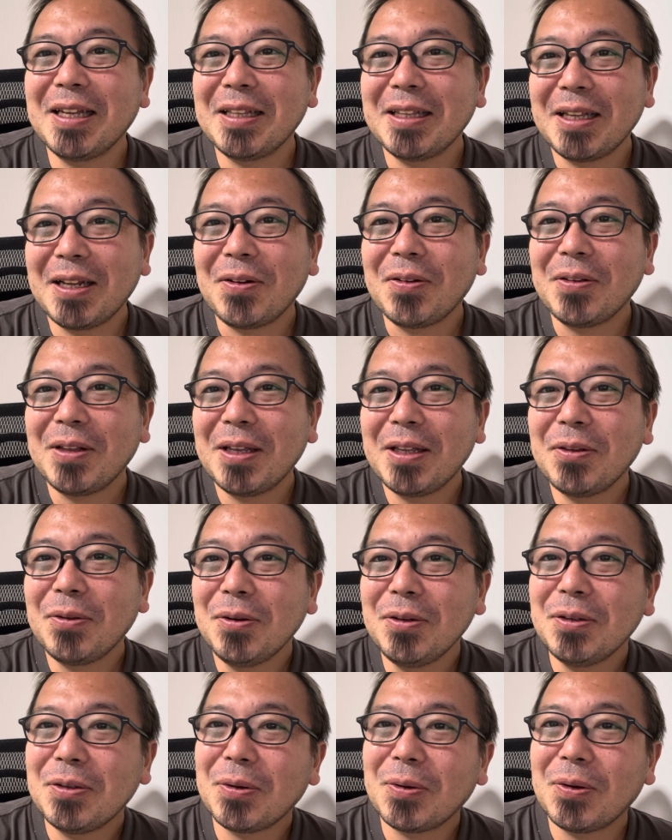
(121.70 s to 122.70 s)
んだろうね、ど
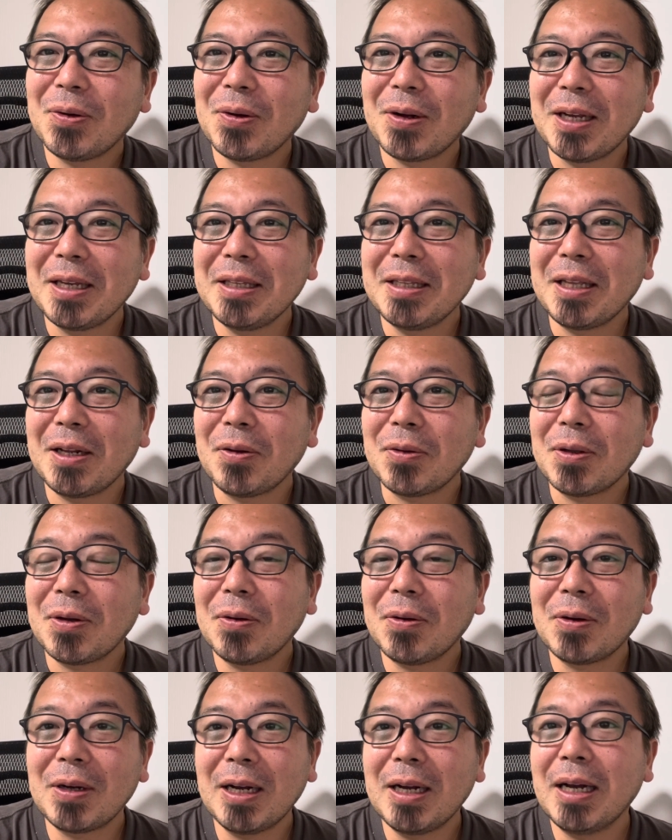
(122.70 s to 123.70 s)
ういうところがいいんだろうって
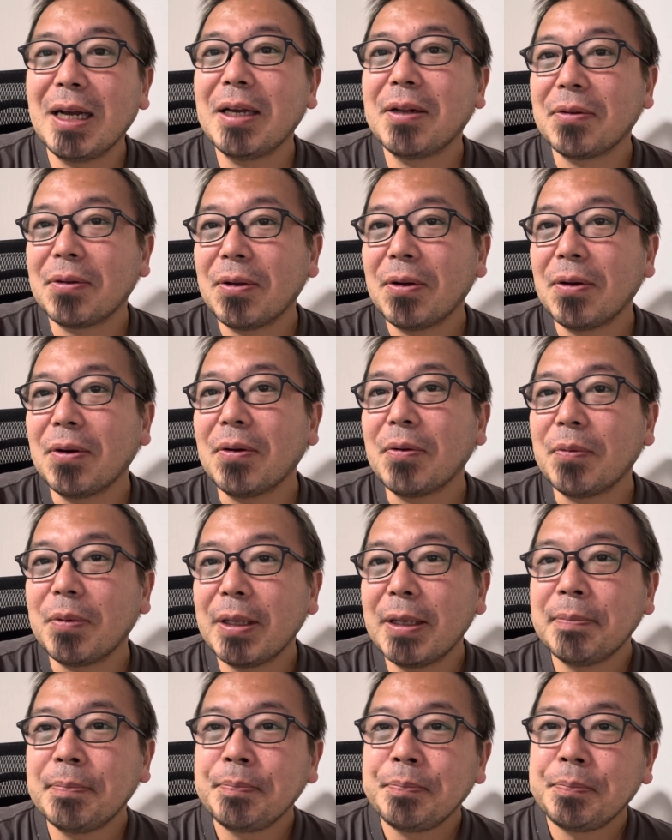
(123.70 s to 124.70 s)
こう考えると、
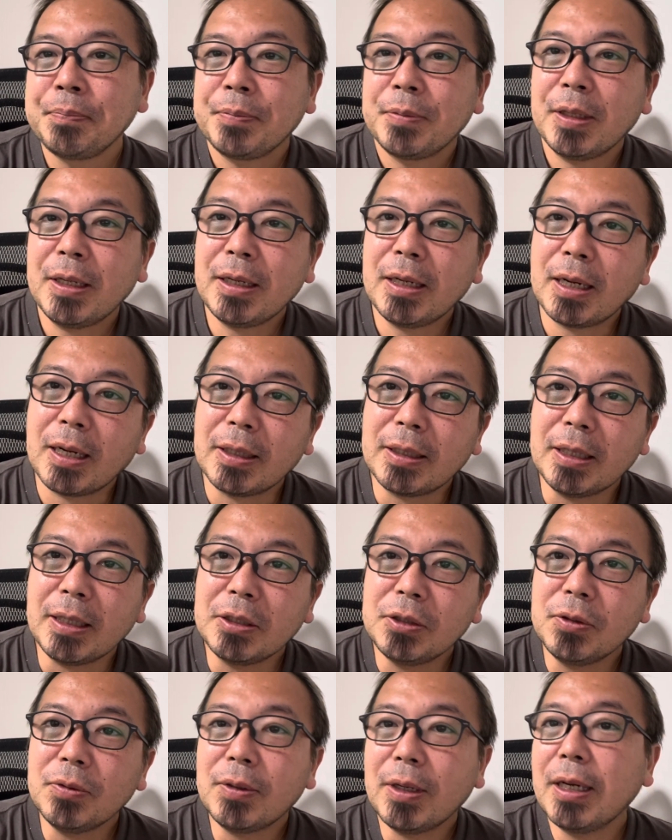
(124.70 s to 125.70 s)
ね、なんか
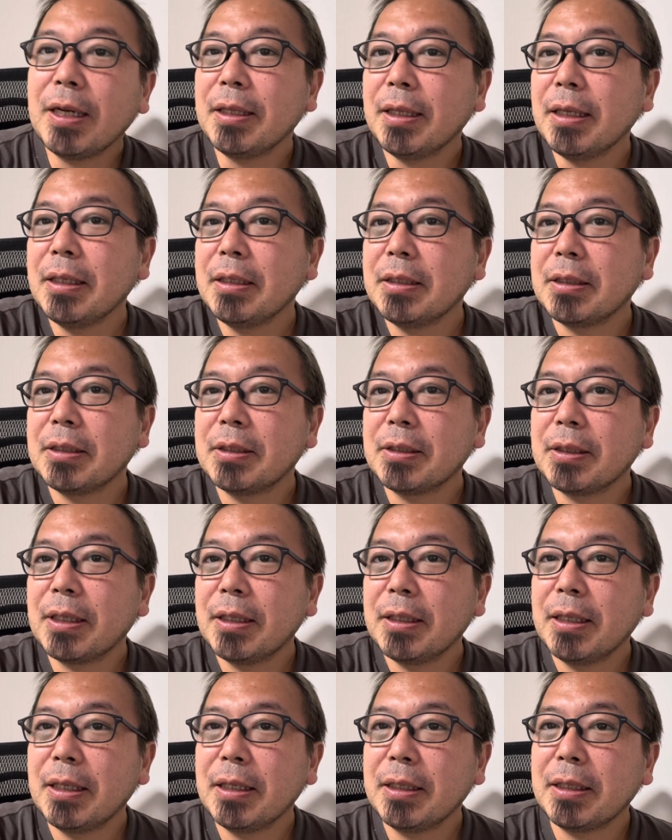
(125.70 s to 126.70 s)
形を変えて実
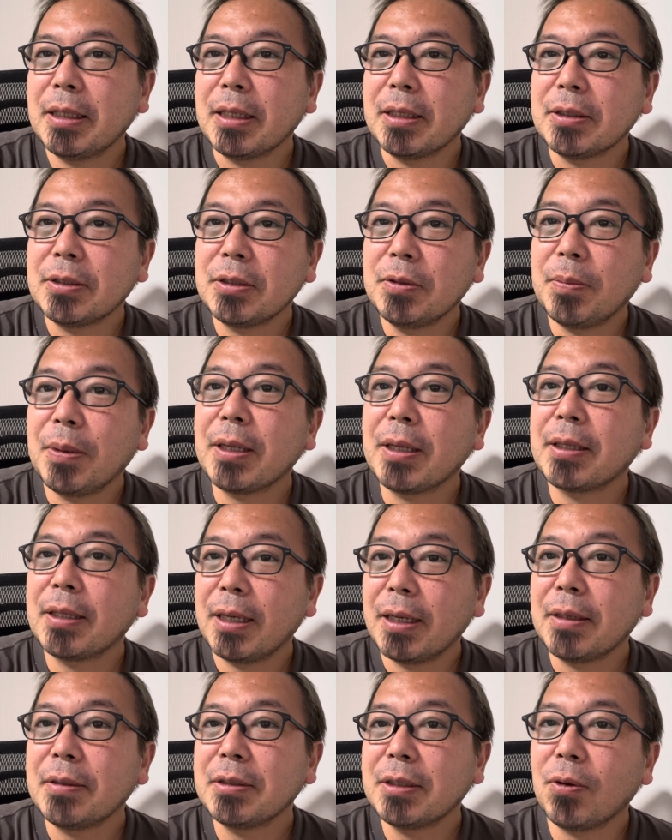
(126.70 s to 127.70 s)
現できたりする
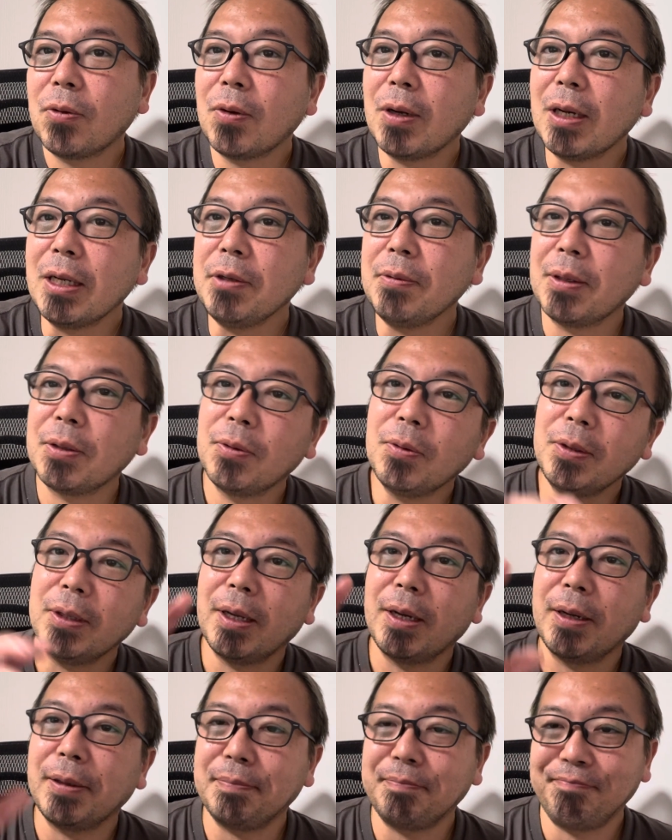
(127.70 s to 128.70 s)
パターン、じゃあ他にはどん
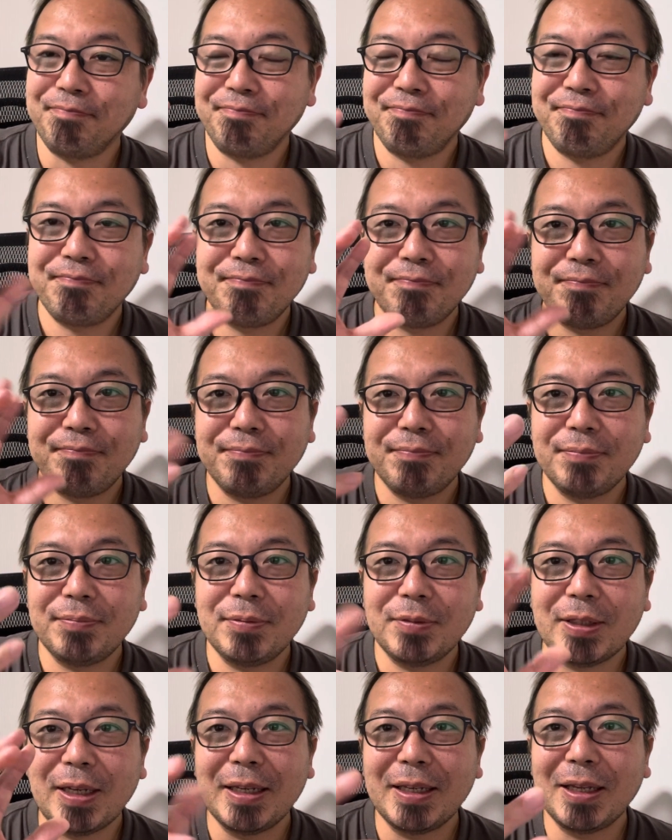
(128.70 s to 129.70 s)
な
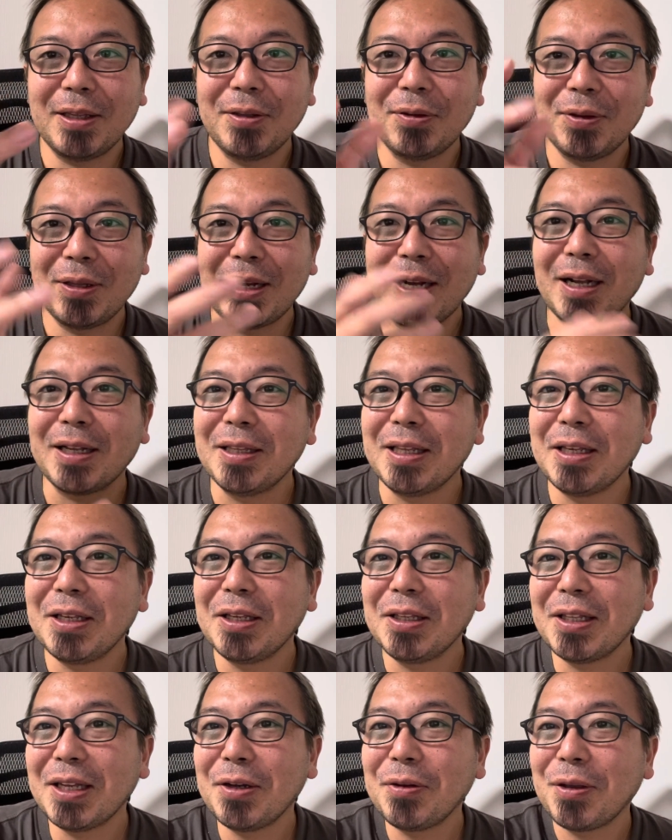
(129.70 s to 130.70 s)
体験の中にね、
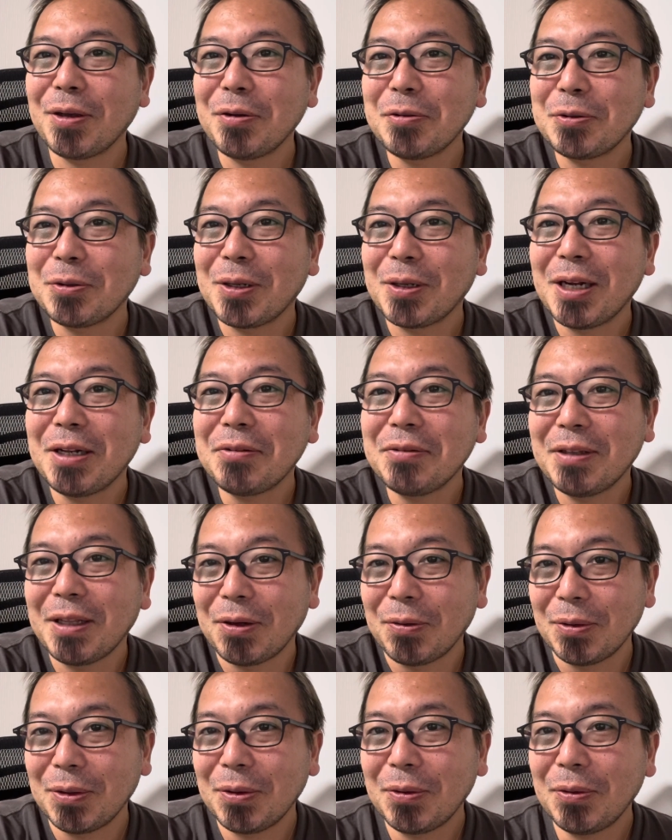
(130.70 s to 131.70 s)
似たような要素があるんだ
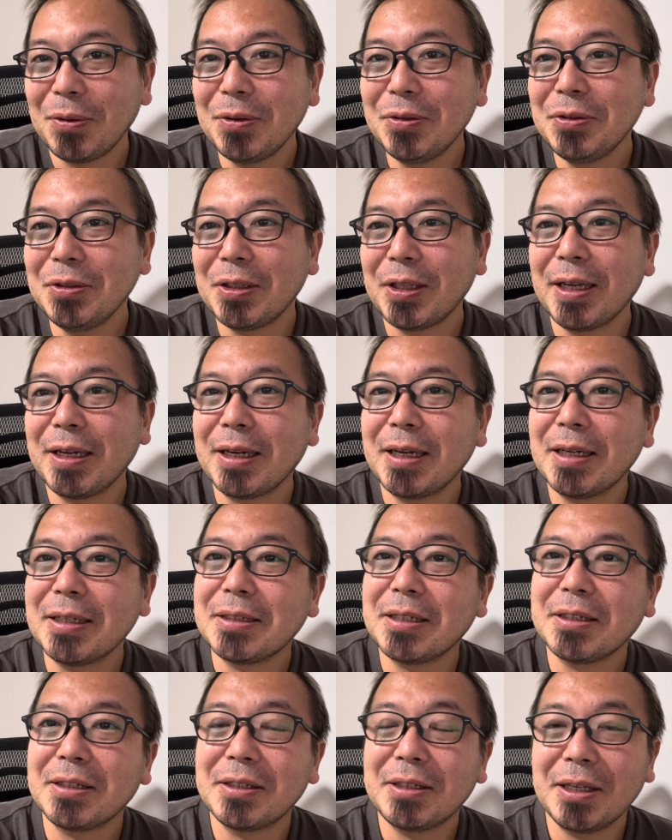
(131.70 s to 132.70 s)
ろうって、こういうふうに展開
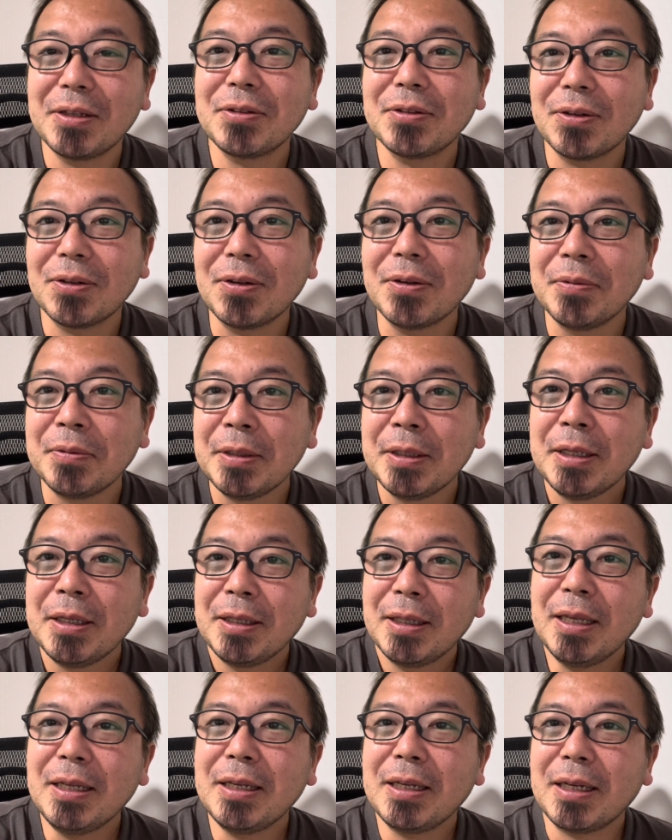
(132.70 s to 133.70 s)
させていくと、
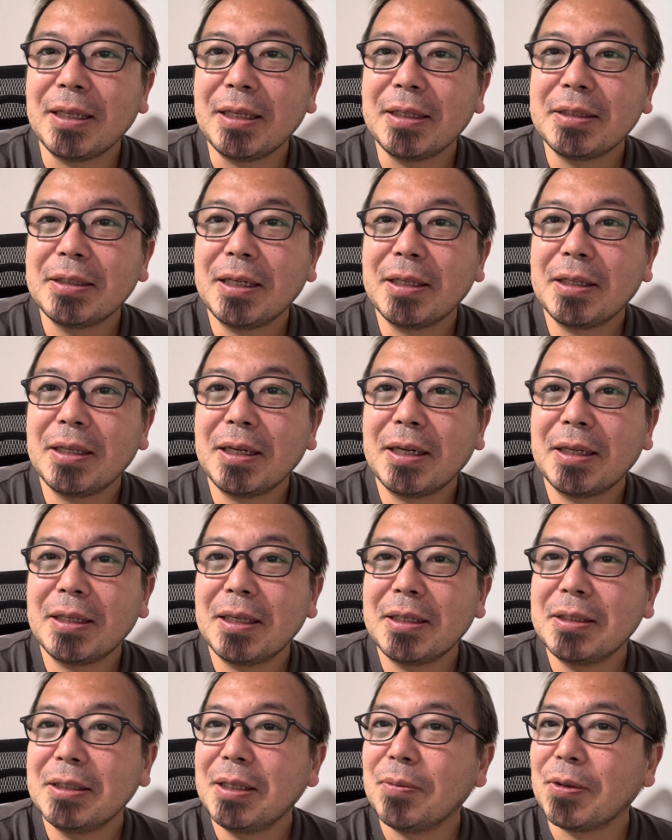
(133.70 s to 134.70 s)
何かね、違った
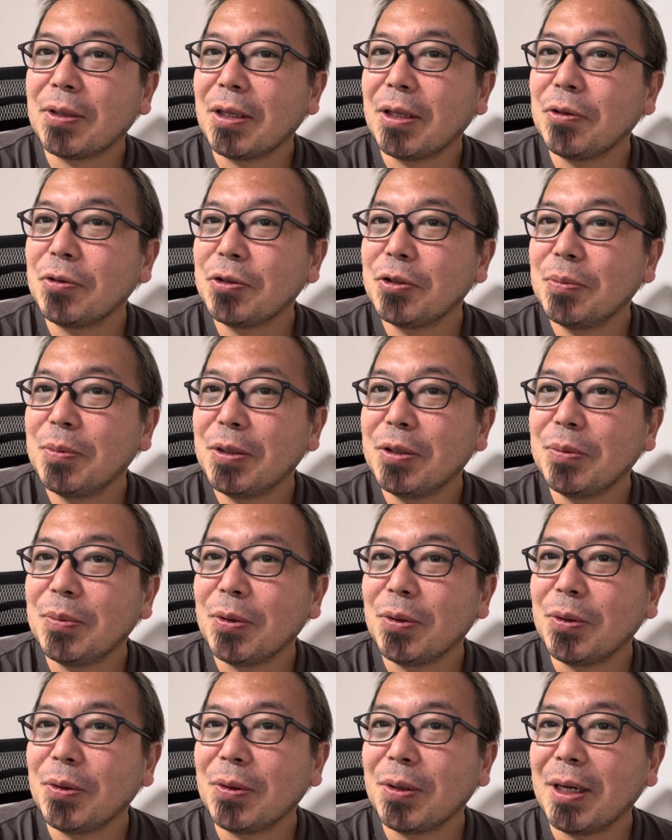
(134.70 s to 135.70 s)
形でも楽しめる
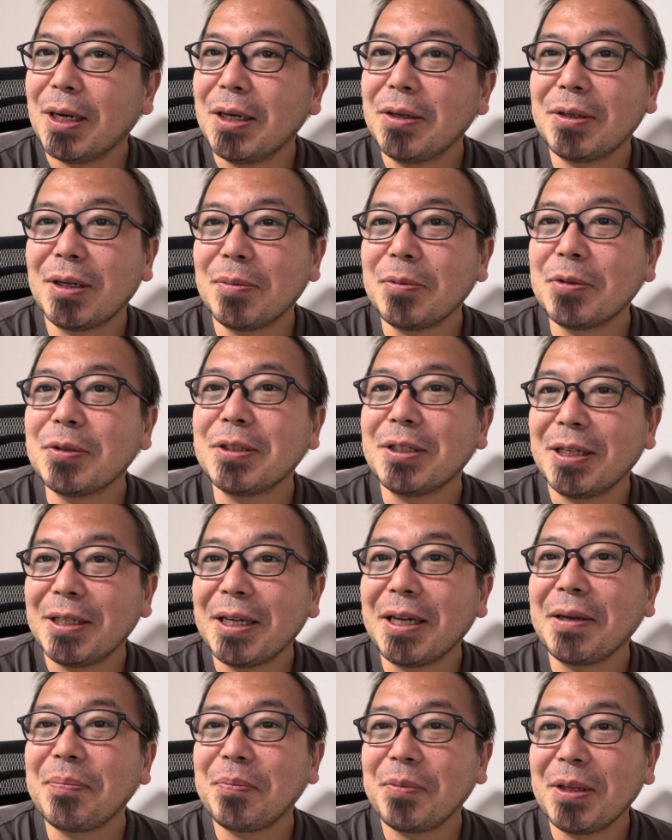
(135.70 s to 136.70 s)
ものがあるかもしれな
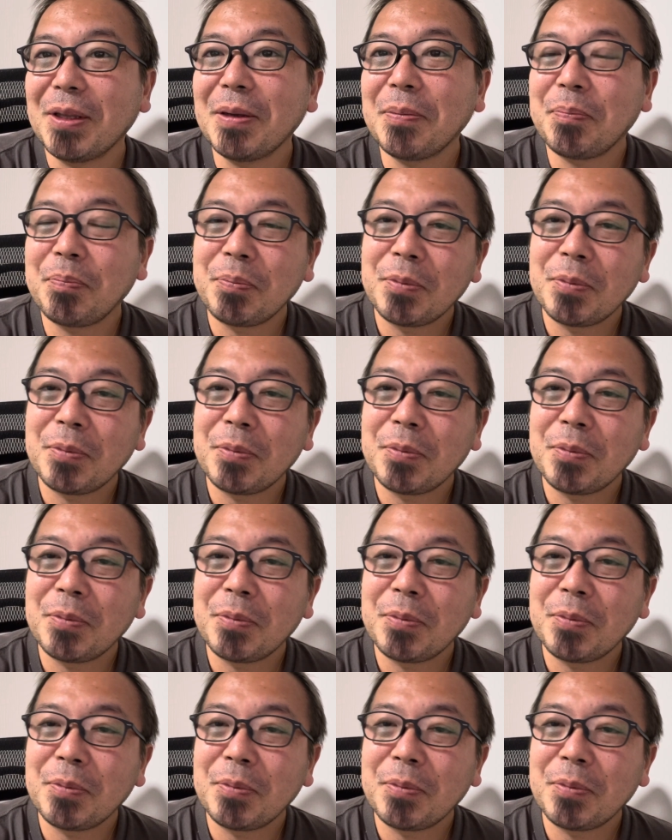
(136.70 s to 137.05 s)
い。ね。